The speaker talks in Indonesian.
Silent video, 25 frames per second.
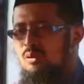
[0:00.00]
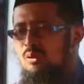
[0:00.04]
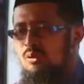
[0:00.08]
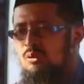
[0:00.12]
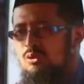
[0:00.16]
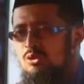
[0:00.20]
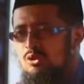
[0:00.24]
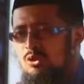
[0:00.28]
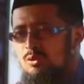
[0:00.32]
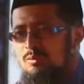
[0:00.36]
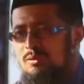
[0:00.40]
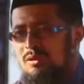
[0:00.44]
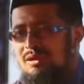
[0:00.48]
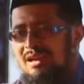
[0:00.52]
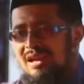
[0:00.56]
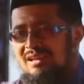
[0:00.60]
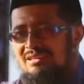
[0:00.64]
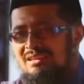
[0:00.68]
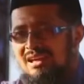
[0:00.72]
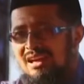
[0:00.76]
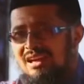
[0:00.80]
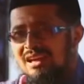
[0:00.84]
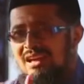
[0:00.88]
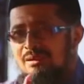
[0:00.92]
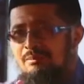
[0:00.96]
untuk
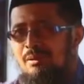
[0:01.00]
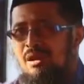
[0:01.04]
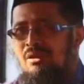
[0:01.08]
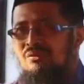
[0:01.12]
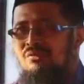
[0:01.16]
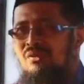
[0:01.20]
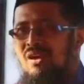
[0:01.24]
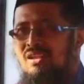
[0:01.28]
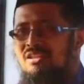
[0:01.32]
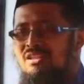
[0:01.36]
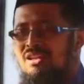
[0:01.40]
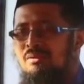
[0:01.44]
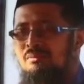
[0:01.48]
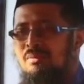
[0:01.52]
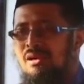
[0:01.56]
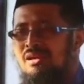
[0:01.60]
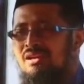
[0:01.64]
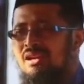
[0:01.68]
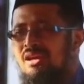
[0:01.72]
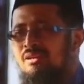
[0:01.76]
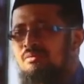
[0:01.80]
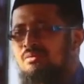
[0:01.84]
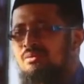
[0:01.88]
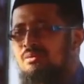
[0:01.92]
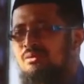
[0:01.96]
mendatangkan manfaat
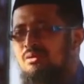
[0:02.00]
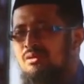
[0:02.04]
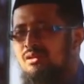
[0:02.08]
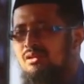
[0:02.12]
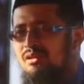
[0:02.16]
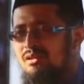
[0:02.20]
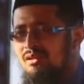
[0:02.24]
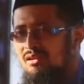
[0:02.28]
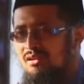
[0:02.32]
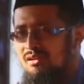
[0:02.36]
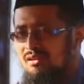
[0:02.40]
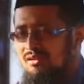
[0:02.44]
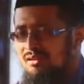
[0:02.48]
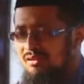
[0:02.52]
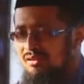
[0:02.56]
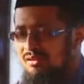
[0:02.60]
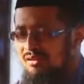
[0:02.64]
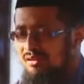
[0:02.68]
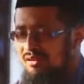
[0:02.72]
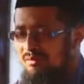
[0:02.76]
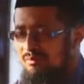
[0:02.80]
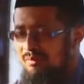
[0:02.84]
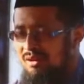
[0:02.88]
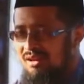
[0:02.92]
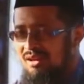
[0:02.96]
kepadamu,
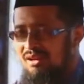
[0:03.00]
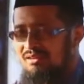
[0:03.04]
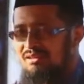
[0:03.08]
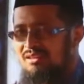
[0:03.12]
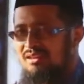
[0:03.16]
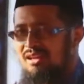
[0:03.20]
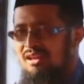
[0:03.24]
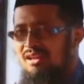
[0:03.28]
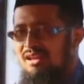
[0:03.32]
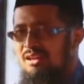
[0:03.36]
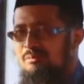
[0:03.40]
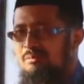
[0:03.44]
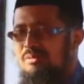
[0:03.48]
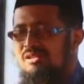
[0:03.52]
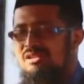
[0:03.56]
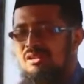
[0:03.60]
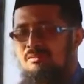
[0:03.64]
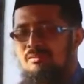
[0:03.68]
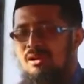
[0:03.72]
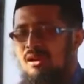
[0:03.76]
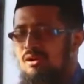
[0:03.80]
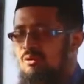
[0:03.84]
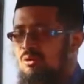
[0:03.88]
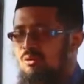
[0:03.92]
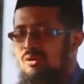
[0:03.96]
mereka tidak akan
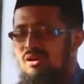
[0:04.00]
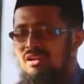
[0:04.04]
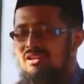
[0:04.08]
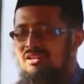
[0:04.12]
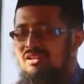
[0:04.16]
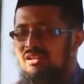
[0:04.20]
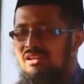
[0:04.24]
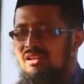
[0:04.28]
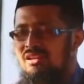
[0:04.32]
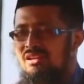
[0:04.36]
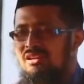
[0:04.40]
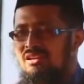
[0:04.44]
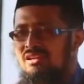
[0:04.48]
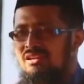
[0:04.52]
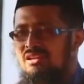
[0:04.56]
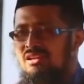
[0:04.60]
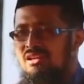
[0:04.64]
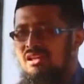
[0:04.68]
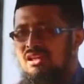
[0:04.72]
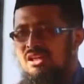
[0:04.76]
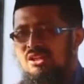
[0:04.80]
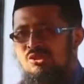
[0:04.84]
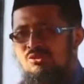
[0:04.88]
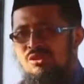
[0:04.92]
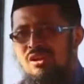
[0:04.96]
bisa melakukannya.
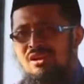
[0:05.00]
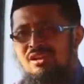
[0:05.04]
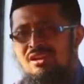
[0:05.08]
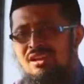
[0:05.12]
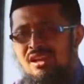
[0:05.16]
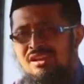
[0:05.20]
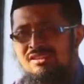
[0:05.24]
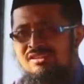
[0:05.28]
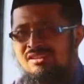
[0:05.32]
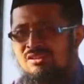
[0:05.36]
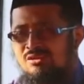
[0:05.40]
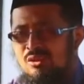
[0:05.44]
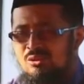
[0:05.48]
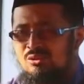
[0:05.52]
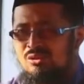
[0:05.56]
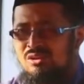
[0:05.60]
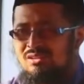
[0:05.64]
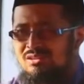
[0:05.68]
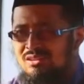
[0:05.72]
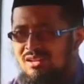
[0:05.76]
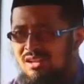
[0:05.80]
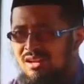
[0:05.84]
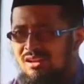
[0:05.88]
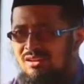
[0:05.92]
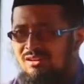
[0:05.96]
Kecuali dengan sesuatu
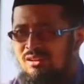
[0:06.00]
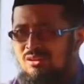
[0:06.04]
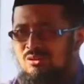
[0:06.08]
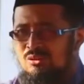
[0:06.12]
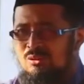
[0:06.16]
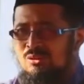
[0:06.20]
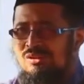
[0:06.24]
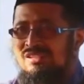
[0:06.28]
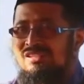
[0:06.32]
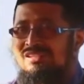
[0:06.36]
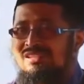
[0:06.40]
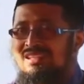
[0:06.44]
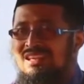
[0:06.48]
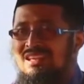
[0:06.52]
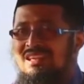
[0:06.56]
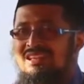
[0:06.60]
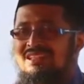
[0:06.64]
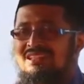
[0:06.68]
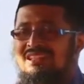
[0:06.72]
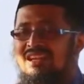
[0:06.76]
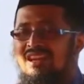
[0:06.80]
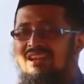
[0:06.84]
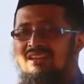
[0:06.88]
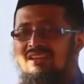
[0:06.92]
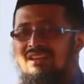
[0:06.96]
yang telah Allah
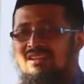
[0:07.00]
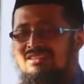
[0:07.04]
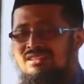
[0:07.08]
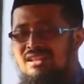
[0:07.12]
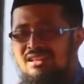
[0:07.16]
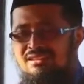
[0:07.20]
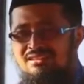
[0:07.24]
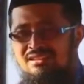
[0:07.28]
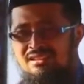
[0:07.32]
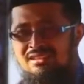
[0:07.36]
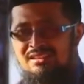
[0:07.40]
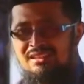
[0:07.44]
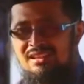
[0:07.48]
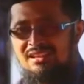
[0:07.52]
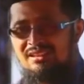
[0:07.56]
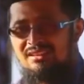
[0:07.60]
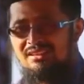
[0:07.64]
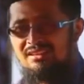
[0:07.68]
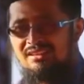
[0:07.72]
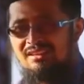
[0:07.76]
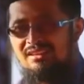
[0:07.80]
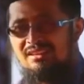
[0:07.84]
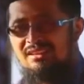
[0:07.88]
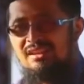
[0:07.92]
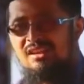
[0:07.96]
tuliskan, telah Allah takdirkan.
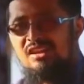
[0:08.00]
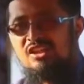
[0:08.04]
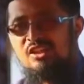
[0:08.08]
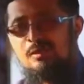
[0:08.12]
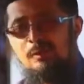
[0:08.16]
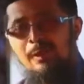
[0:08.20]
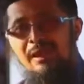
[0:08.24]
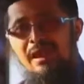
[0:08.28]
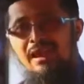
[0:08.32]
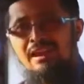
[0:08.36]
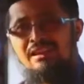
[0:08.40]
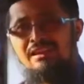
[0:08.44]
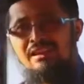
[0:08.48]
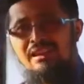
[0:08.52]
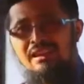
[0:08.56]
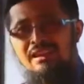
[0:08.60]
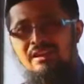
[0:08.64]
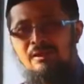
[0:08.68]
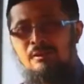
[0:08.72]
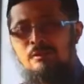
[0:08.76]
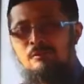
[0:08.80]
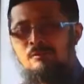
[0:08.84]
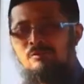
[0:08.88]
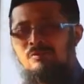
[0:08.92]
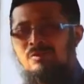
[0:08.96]
Sebaliknya,
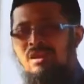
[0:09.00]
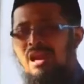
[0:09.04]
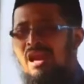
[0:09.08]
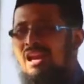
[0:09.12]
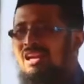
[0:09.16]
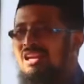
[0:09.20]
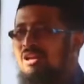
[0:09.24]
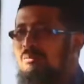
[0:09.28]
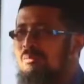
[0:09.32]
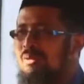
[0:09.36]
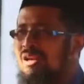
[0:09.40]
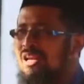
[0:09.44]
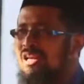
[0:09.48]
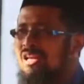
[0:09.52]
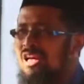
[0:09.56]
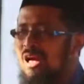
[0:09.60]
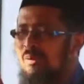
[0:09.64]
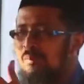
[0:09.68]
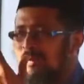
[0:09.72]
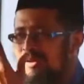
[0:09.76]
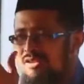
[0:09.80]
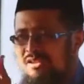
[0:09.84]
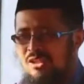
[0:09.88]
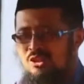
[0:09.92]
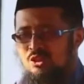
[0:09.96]
andai
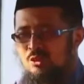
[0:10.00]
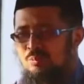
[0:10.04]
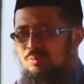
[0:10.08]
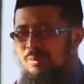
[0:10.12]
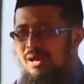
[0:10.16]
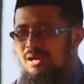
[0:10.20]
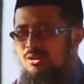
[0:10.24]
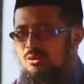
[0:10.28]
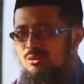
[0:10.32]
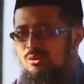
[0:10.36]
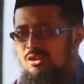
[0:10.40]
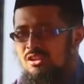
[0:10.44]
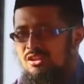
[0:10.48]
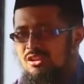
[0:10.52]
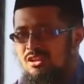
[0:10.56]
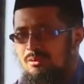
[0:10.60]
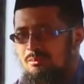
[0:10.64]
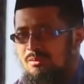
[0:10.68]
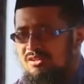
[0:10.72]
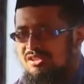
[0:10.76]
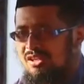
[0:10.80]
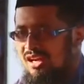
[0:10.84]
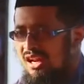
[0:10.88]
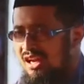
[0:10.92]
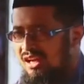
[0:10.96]
mereka bersatu padu ingin
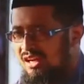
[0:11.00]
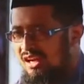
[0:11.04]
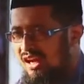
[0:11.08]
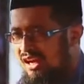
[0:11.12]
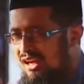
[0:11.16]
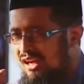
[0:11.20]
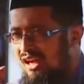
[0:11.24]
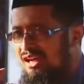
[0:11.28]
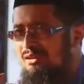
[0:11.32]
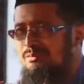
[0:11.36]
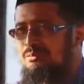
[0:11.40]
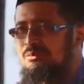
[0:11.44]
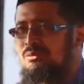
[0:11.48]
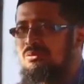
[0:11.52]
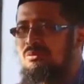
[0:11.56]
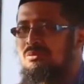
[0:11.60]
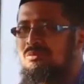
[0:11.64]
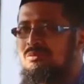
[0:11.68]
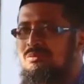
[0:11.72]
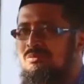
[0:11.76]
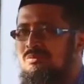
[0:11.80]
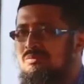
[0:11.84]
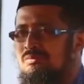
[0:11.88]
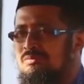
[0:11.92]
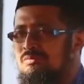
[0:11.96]
mencelakakanmu,
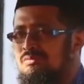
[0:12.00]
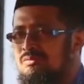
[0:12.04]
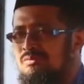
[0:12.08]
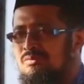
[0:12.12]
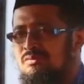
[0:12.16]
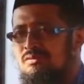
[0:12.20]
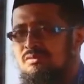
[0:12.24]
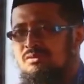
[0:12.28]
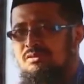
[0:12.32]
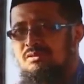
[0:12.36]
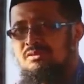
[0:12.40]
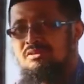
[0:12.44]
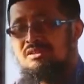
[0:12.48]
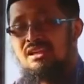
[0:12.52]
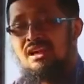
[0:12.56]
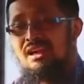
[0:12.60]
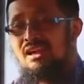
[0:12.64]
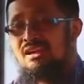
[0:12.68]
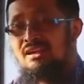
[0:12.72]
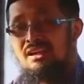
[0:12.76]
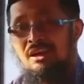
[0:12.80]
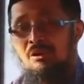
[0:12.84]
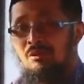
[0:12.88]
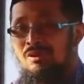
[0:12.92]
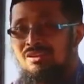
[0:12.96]

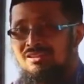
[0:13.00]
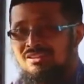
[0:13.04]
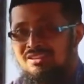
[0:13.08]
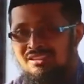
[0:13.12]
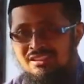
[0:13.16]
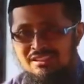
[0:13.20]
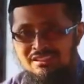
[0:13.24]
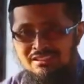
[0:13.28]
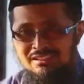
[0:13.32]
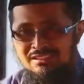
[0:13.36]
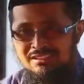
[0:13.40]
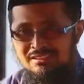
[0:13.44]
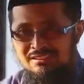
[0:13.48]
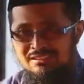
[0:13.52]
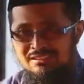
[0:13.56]
jangan khawatir.